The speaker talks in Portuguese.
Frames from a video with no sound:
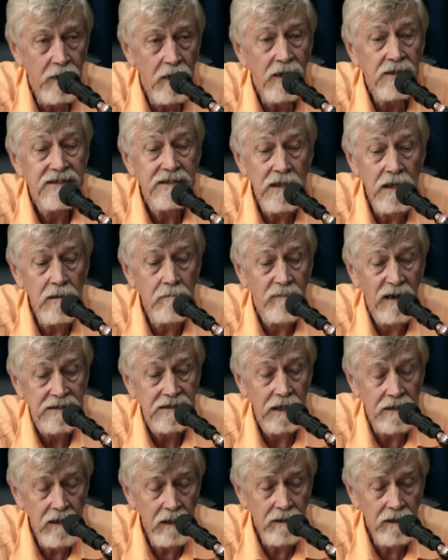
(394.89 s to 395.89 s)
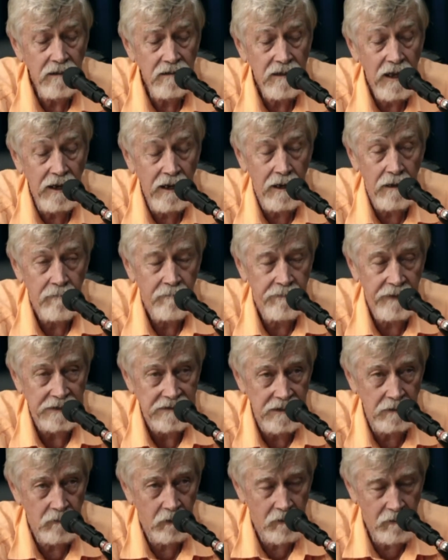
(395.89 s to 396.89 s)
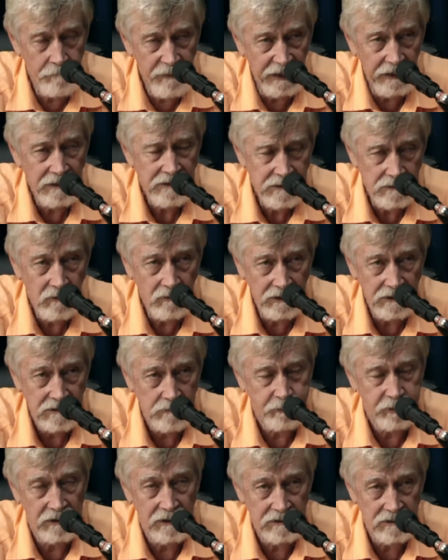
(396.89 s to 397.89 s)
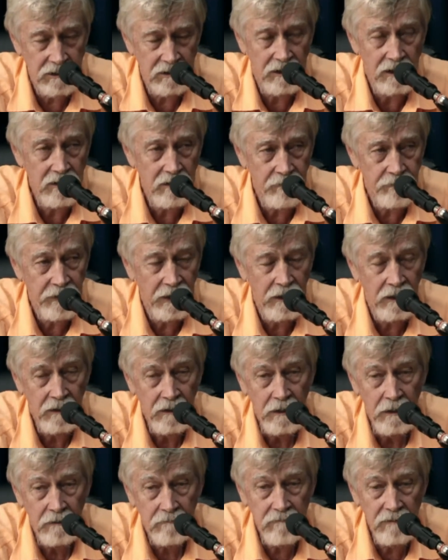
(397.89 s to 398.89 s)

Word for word: no nosso Sim, presidente. mas aí é que está fazendo comparações, porque a gente tem que ver.